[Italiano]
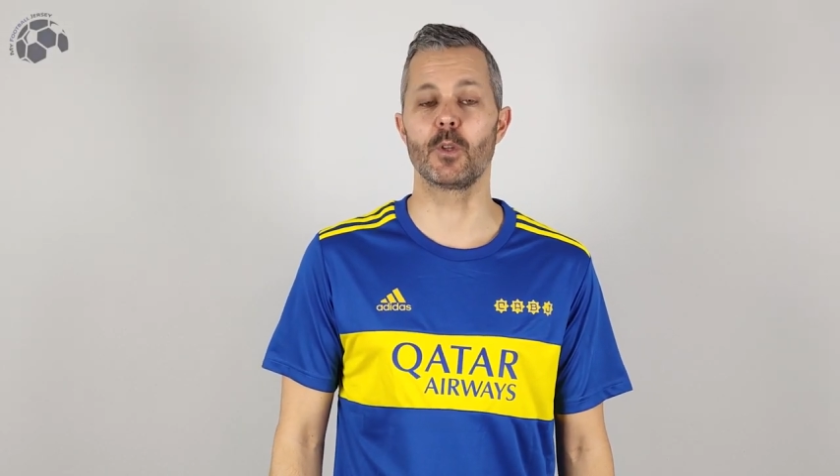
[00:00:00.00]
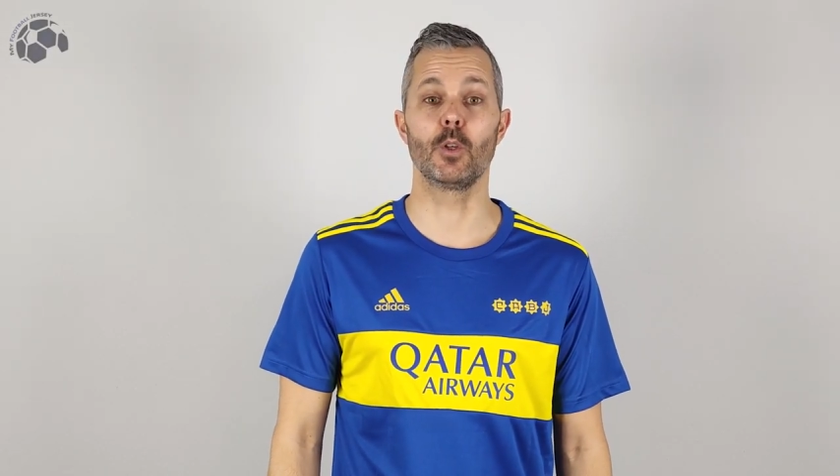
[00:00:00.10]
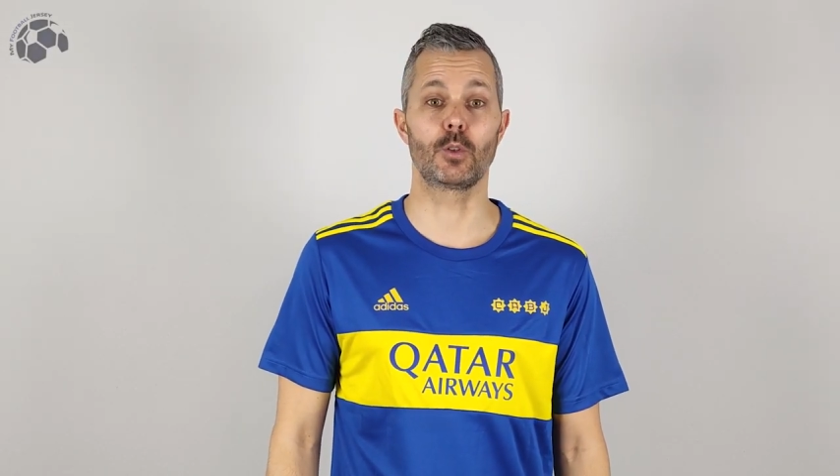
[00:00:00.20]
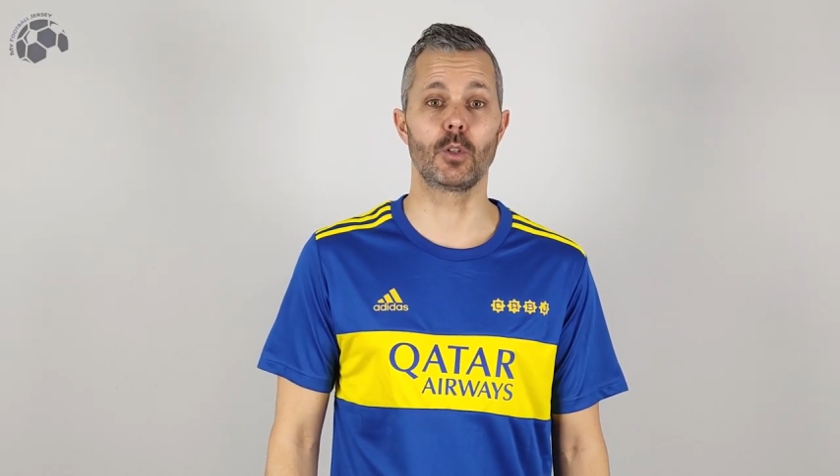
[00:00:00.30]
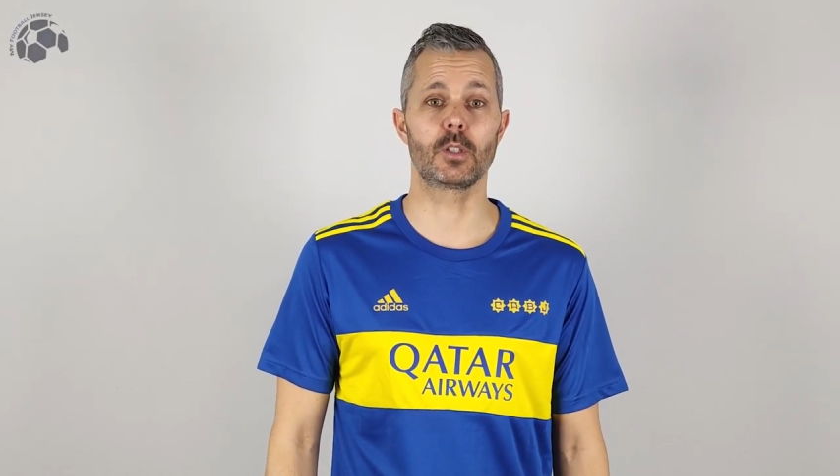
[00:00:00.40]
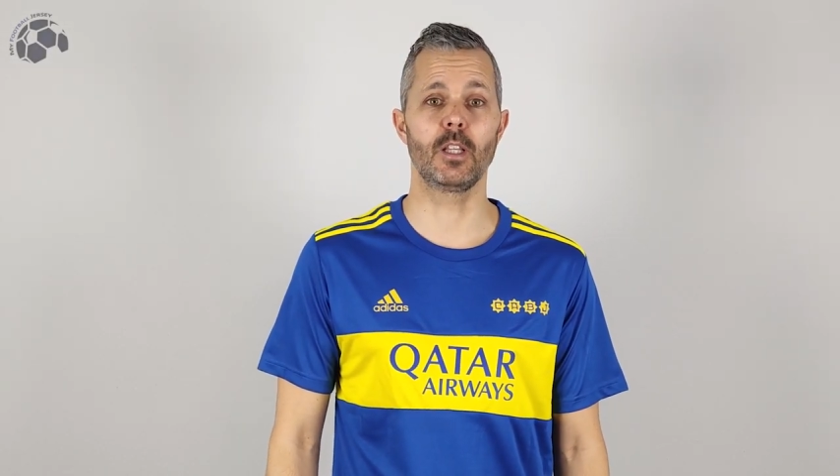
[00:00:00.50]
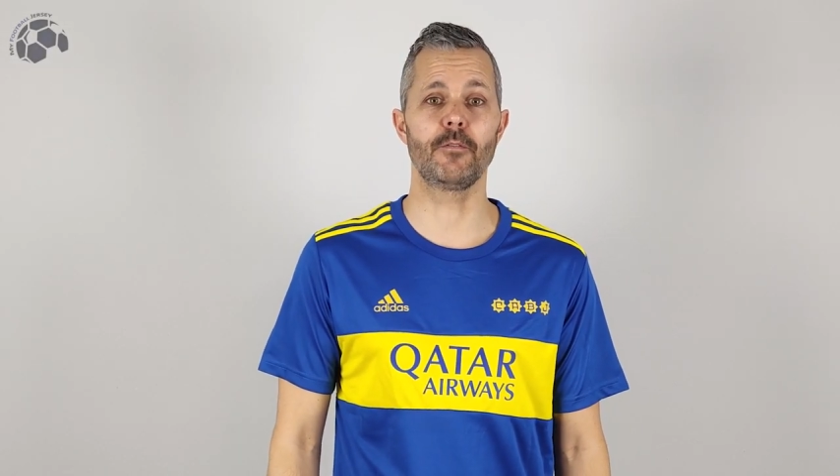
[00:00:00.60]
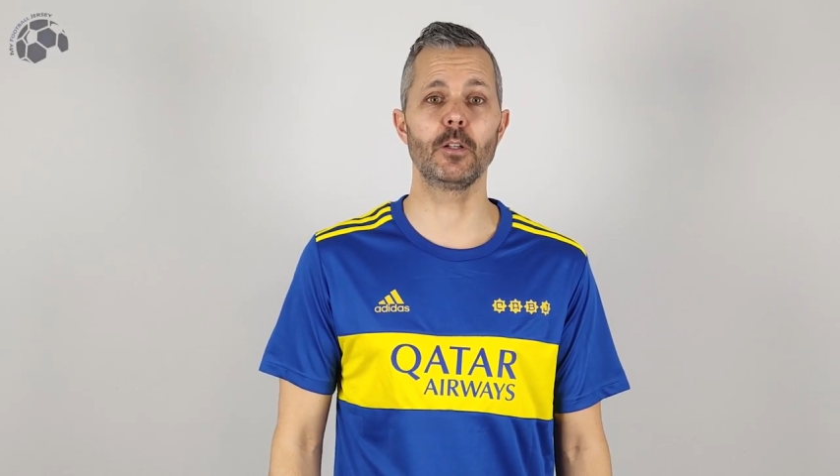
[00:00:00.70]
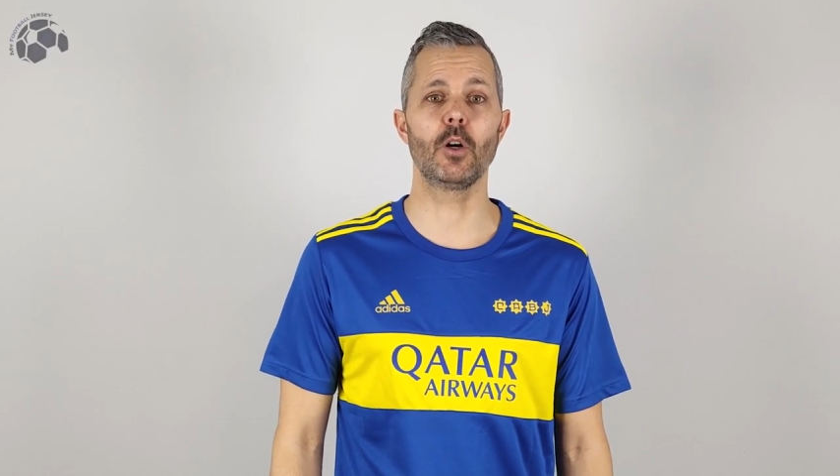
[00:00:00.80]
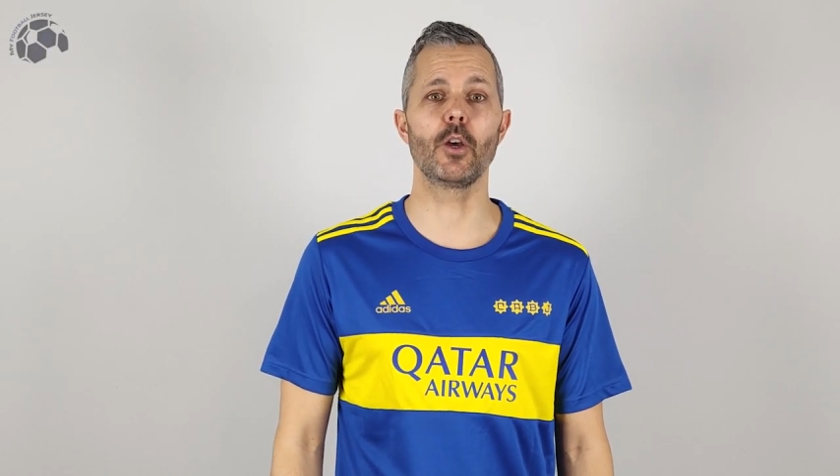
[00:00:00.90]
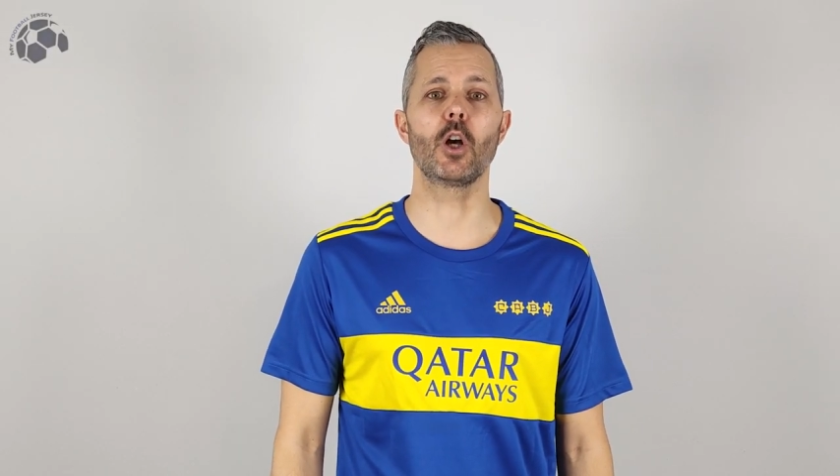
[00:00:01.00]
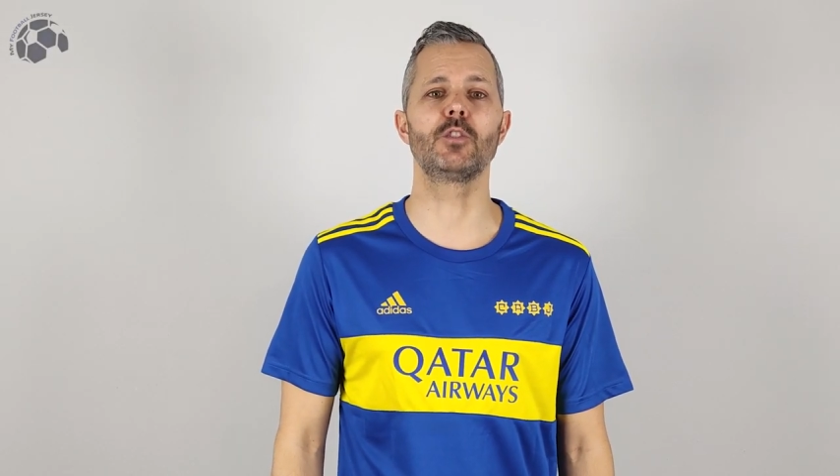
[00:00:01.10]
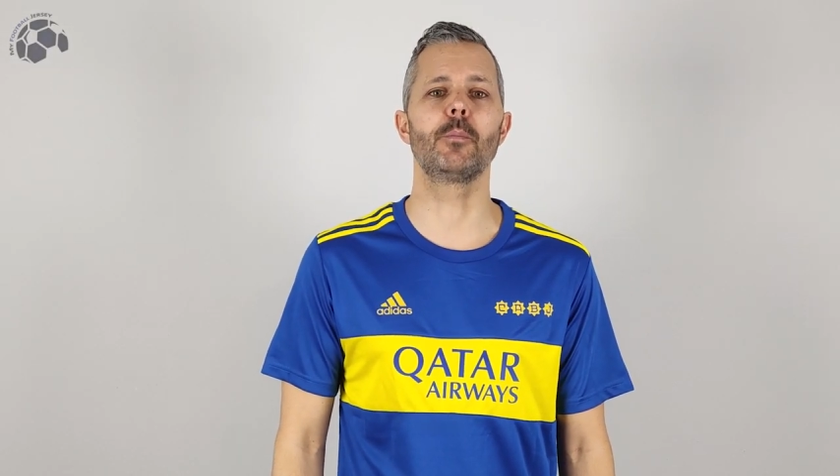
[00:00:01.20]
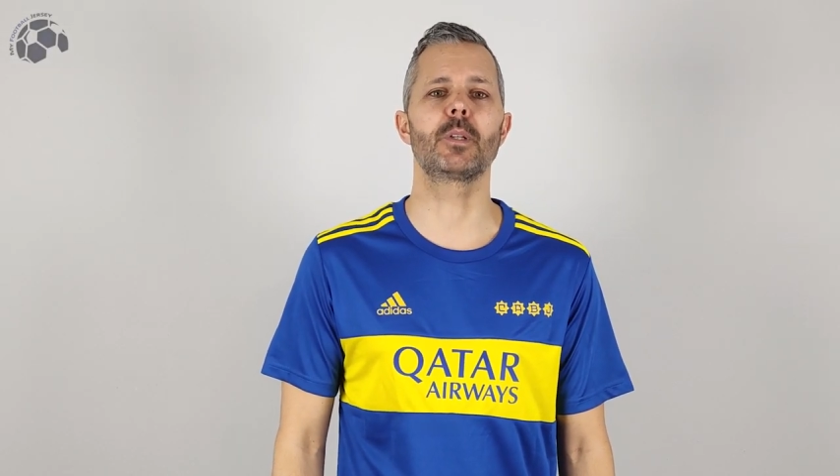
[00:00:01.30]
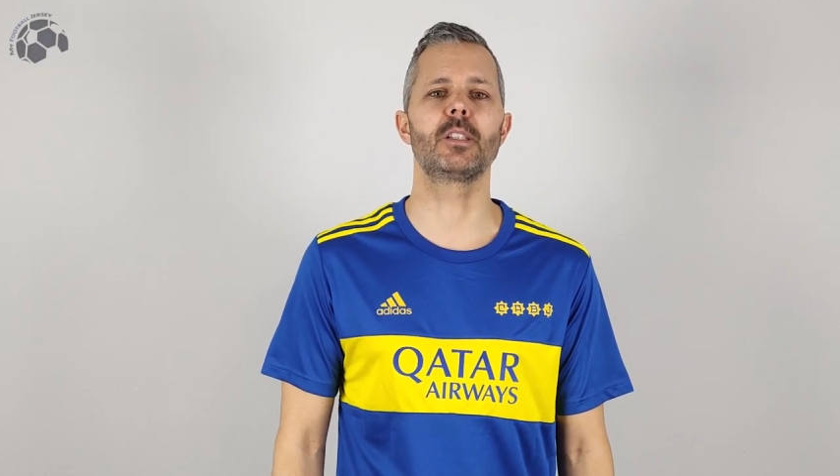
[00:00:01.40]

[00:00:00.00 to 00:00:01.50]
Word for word: Io sono Stefano e oggi vi